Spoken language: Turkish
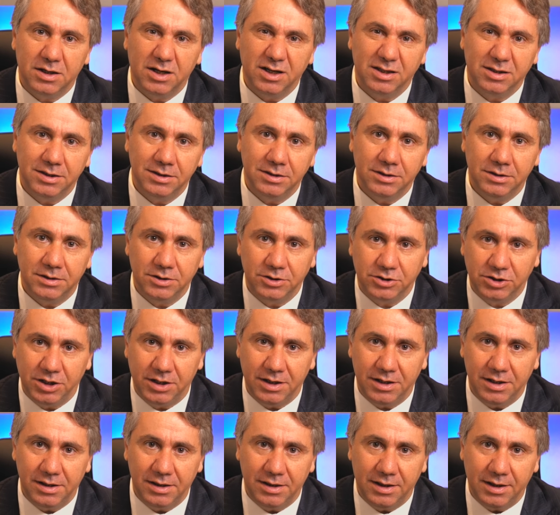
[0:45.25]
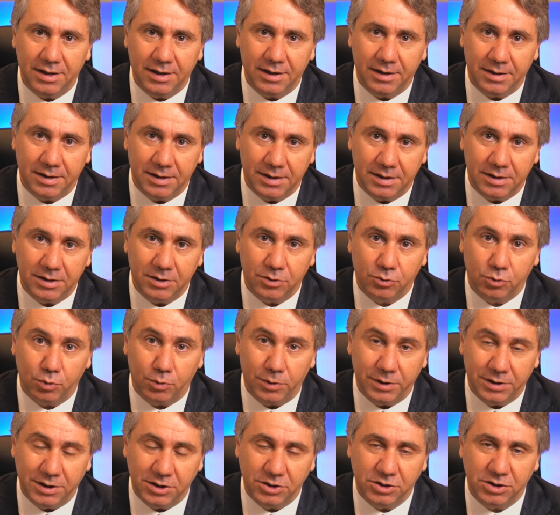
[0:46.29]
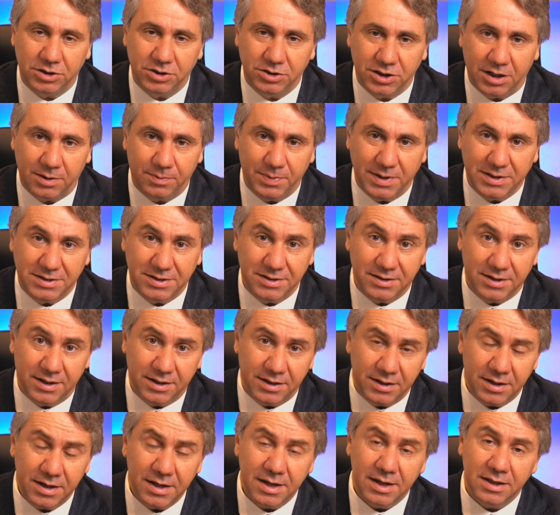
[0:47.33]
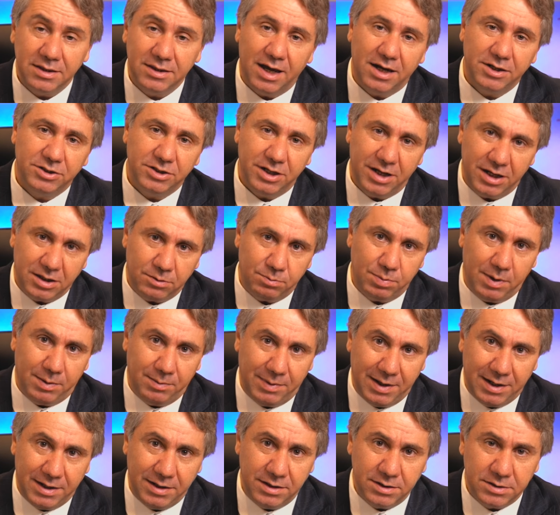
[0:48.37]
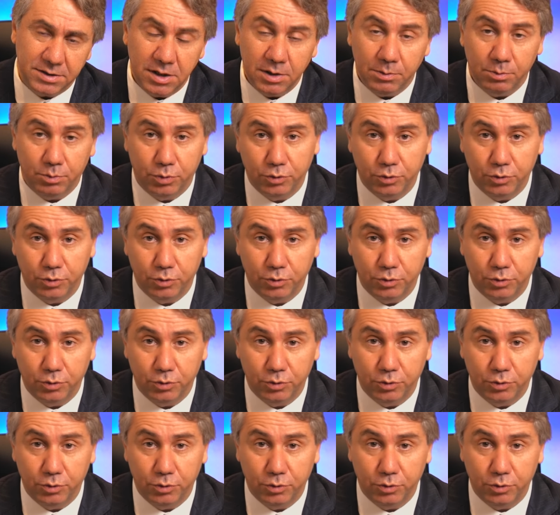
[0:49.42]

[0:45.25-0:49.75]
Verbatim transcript: katı şekilde e, tuvalete çıkacak besinleri tercih etmemeliyiz.